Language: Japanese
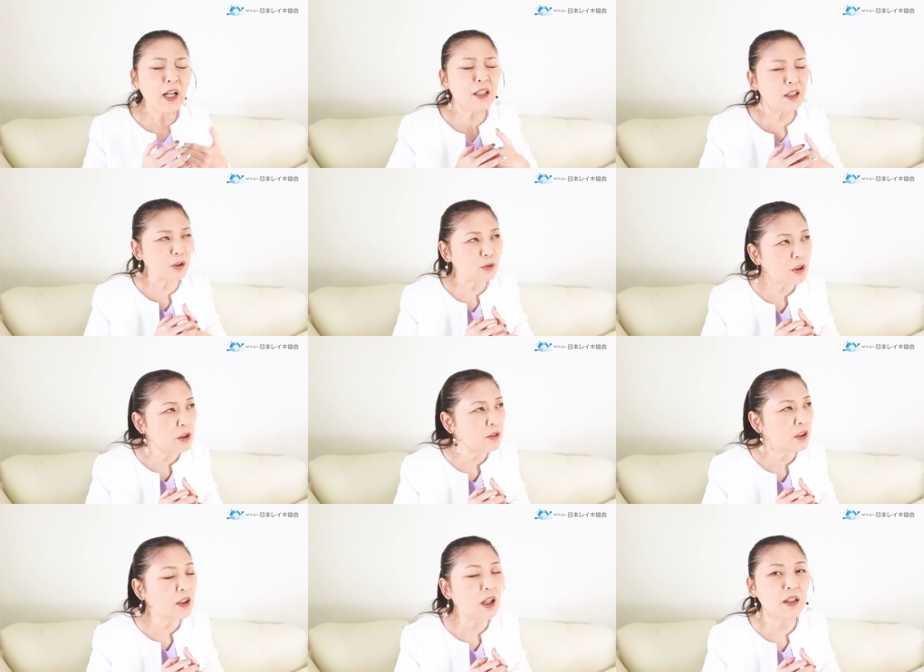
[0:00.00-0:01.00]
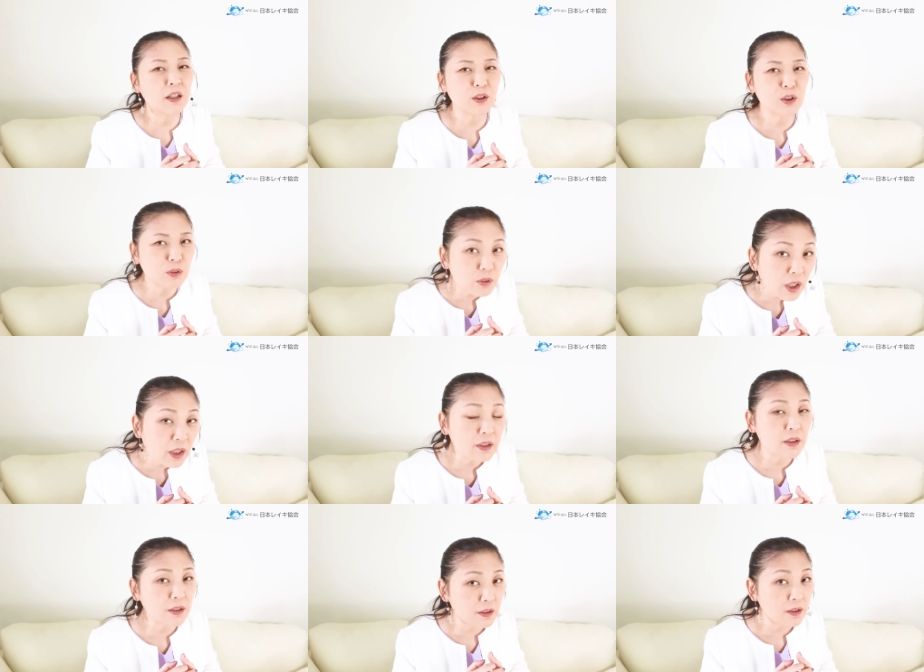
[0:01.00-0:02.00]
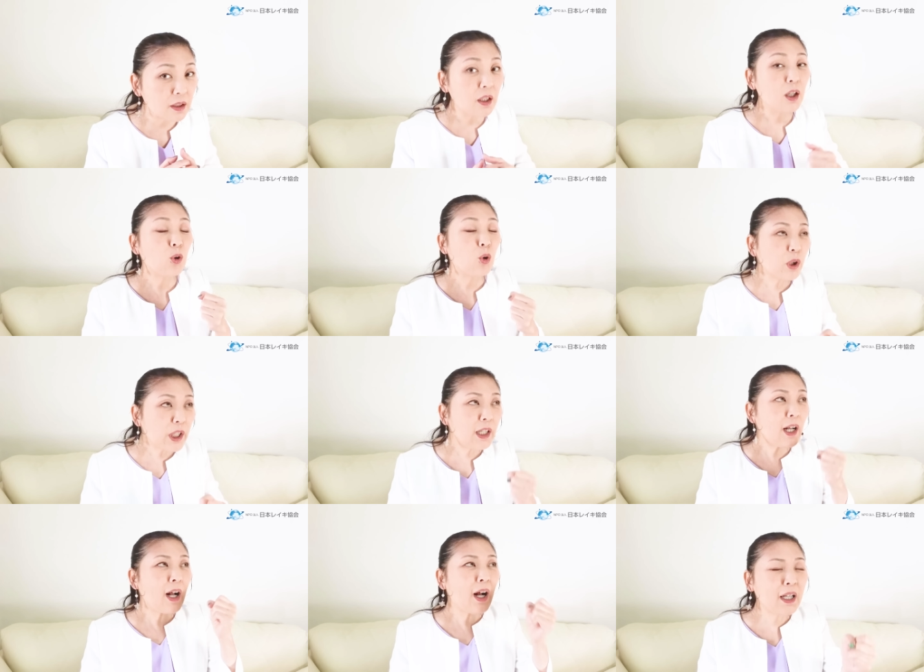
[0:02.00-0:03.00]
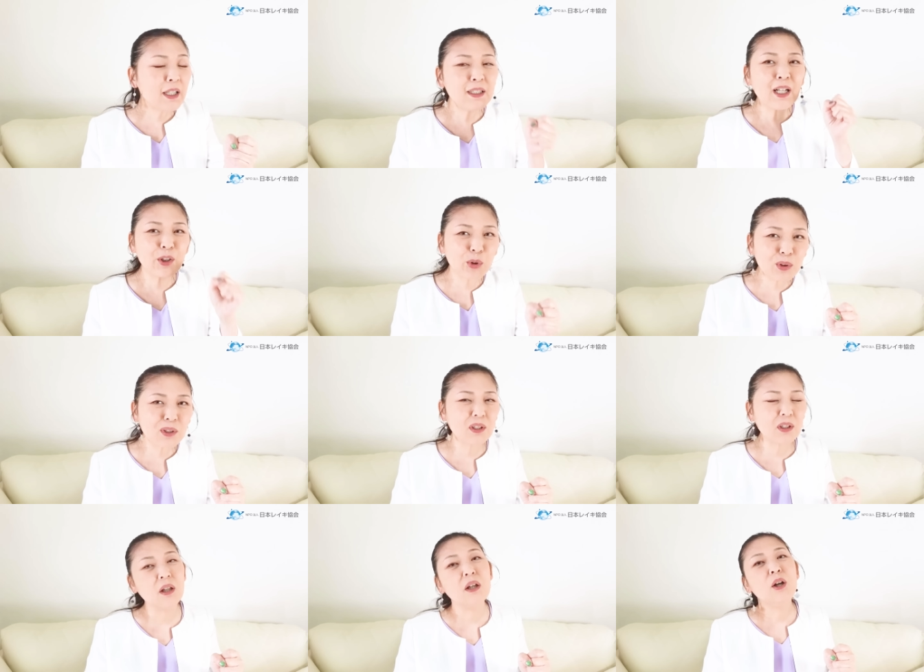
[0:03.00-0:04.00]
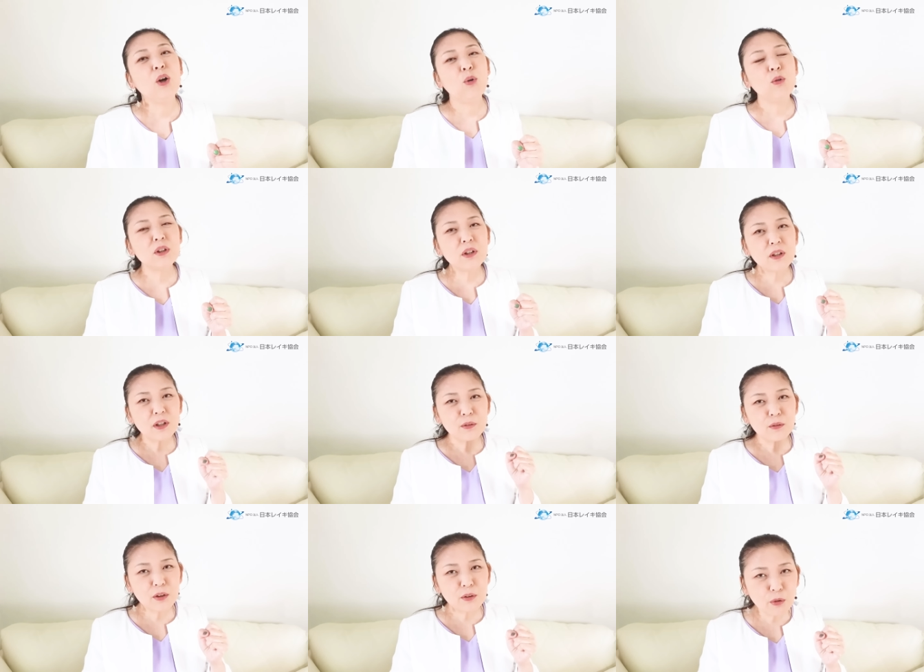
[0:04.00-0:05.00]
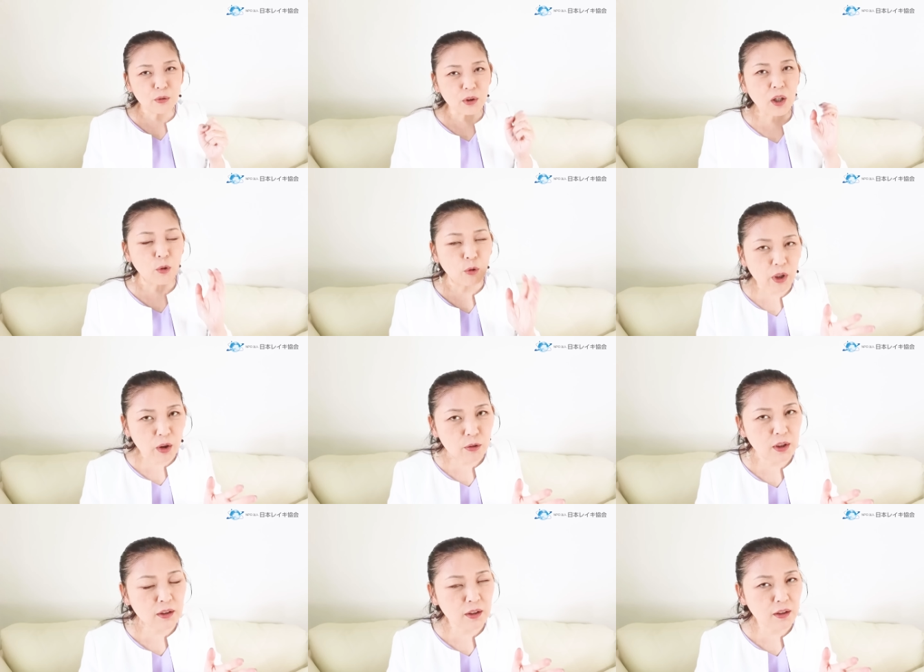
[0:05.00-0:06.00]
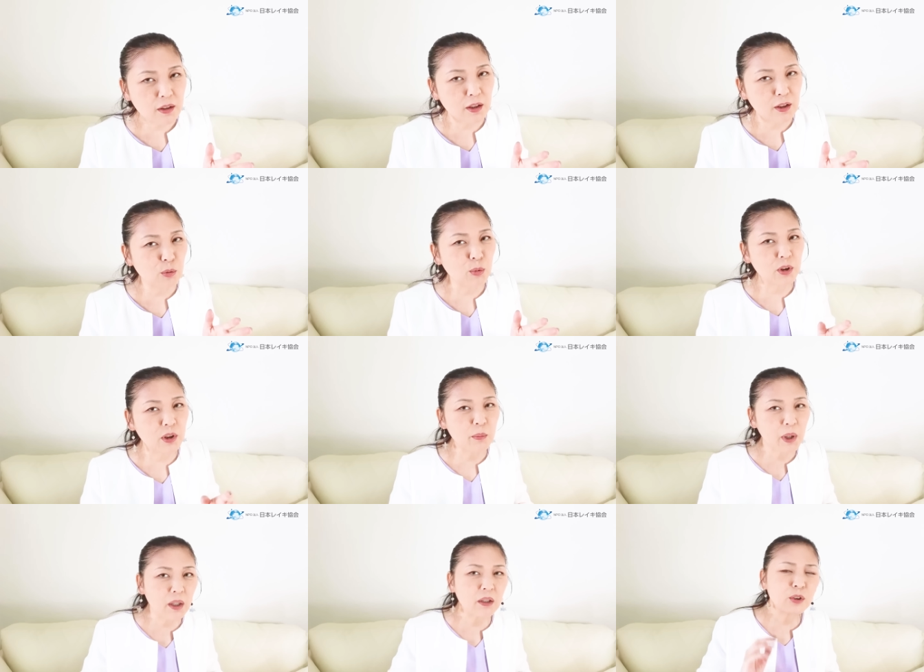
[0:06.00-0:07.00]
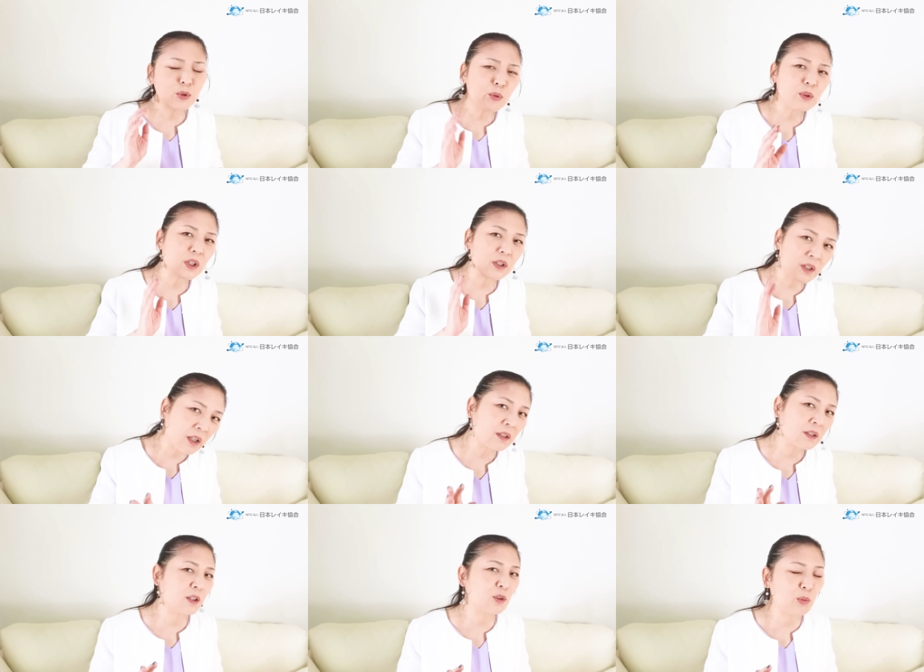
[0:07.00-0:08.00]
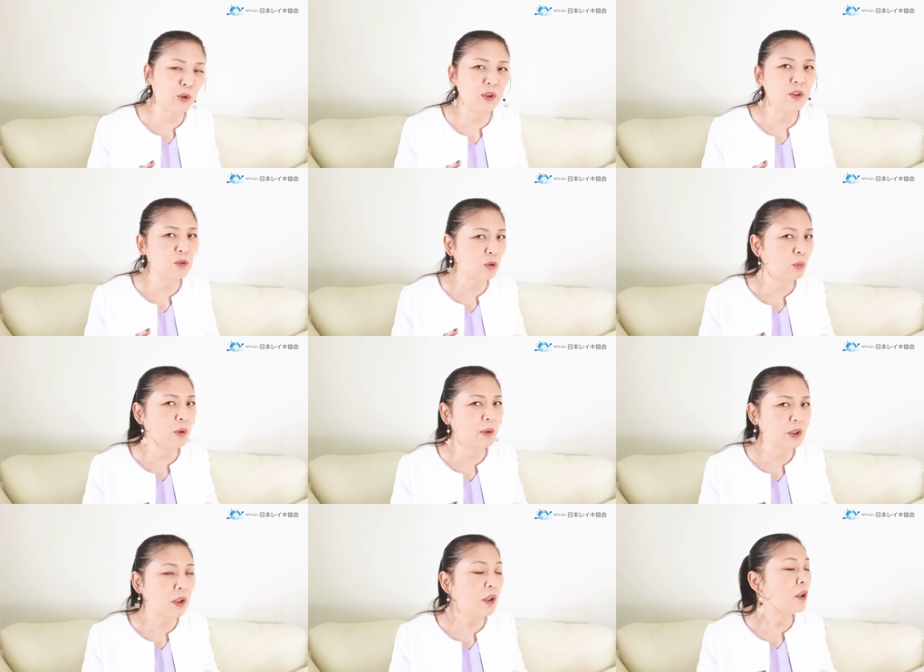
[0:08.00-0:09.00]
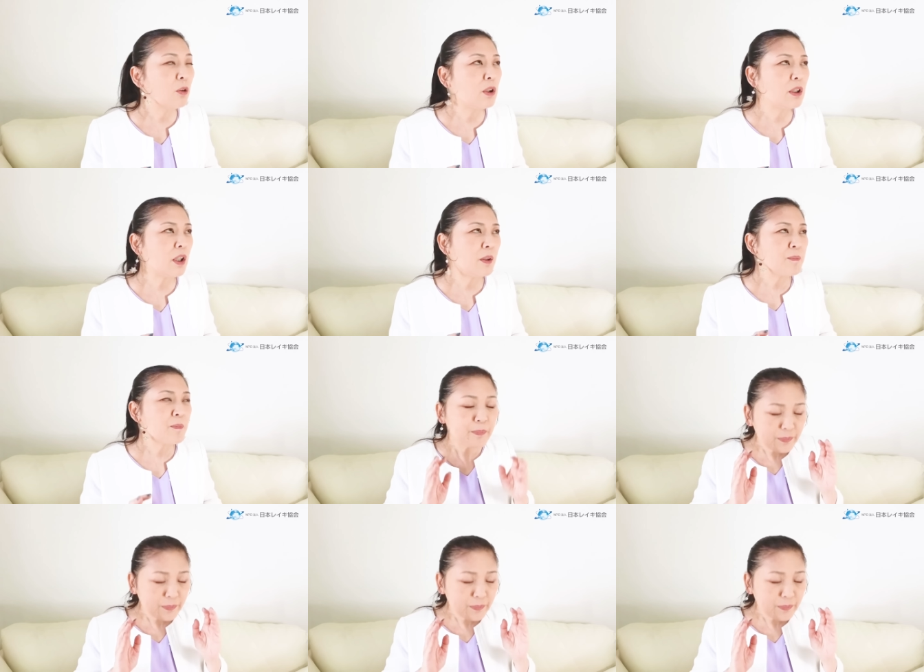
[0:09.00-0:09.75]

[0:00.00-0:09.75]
愛に触れる機会が少ないし、これが愛だよって教えてくれるような親御さんだった人もいれば、そうじゃなかった人もいると思います。これはね、